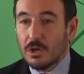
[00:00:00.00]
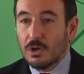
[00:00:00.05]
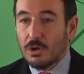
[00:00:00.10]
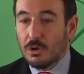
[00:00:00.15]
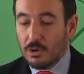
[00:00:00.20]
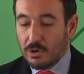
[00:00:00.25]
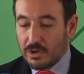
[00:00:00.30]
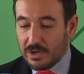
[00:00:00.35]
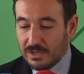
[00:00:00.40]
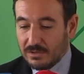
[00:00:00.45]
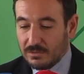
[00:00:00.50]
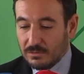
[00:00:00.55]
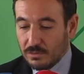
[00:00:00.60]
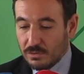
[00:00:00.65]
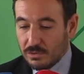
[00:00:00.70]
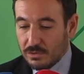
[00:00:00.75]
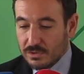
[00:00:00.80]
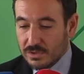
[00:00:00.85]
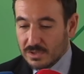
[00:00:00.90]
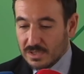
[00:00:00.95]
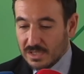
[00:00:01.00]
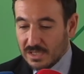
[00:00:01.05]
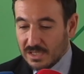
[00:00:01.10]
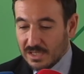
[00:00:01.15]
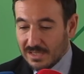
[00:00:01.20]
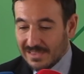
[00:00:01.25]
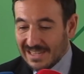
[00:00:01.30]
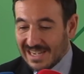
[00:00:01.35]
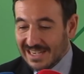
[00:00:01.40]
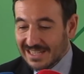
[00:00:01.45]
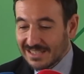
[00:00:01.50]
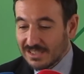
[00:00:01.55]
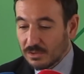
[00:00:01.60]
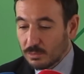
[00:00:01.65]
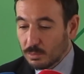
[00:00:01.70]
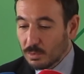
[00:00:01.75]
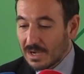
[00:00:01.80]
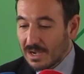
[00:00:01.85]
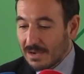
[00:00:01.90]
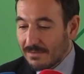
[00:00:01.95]
Los restos de la
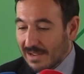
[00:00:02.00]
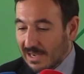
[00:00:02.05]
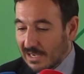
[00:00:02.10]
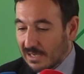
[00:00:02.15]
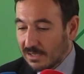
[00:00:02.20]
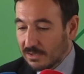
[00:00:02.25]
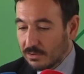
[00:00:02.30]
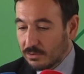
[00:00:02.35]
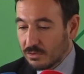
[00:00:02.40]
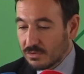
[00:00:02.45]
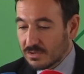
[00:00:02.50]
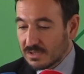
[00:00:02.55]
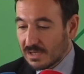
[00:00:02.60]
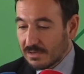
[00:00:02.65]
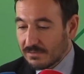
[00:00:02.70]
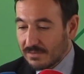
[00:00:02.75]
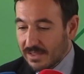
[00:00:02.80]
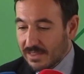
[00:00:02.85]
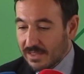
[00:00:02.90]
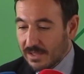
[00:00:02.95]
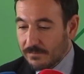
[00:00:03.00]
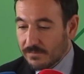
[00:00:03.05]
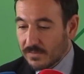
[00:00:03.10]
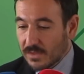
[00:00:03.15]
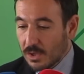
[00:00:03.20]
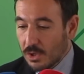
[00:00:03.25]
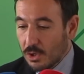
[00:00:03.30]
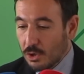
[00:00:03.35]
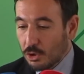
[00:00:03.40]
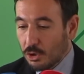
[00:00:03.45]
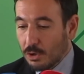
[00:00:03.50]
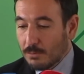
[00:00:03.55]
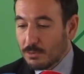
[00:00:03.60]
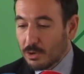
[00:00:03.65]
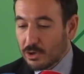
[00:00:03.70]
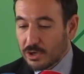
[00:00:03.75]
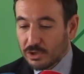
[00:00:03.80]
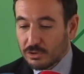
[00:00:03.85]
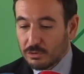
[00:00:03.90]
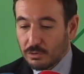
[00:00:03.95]
arquitectura naval conservada como
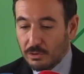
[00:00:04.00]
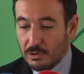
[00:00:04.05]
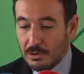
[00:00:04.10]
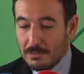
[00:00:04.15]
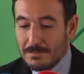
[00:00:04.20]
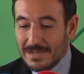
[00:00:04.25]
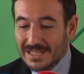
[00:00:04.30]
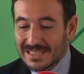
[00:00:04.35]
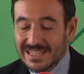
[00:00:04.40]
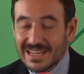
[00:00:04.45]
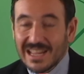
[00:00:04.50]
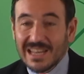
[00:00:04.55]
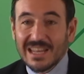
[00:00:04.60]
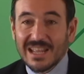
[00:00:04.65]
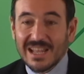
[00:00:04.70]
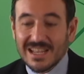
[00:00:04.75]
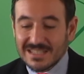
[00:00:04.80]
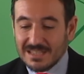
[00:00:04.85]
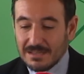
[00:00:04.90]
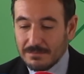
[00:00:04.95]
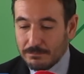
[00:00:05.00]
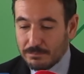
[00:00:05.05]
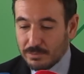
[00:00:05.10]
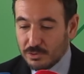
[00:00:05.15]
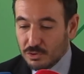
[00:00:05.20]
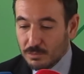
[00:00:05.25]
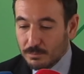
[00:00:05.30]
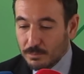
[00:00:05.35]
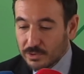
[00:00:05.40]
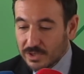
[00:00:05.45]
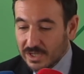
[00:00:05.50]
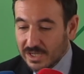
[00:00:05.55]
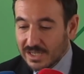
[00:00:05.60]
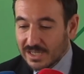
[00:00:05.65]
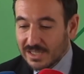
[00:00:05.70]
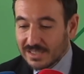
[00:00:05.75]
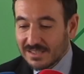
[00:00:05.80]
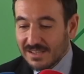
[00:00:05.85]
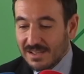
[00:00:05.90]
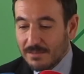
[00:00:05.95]
los restos de los materiales hacen presuponer
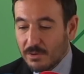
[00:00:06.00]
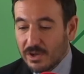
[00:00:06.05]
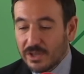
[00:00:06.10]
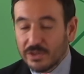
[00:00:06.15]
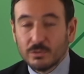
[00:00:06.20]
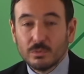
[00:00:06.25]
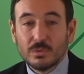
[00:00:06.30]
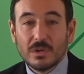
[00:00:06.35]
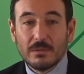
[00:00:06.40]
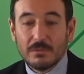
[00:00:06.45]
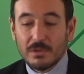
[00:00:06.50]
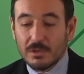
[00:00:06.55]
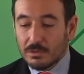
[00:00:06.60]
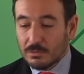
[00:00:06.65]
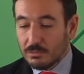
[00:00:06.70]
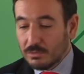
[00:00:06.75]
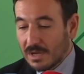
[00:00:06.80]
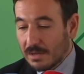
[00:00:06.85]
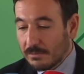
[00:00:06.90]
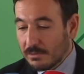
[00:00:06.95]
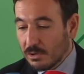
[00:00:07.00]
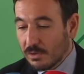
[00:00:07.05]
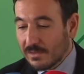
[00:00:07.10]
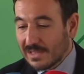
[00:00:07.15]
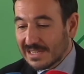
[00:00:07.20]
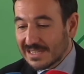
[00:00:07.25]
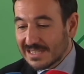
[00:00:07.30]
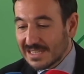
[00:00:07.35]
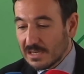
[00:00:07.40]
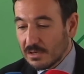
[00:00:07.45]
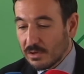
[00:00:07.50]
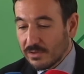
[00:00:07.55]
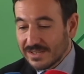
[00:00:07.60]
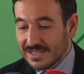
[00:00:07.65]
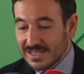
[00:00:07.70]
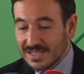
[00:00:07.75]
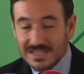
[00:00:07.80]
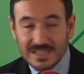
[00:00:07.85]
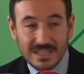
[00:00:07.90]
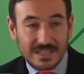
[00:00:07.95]
que estábamos ante un navío del siglo
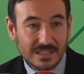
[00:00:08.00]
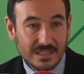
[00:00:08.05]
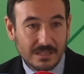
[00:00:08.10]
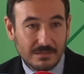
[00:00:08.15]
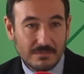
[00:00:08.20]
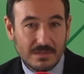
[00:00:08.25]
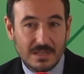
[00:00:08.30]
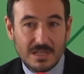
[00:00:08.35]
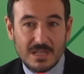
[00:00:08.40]
XVII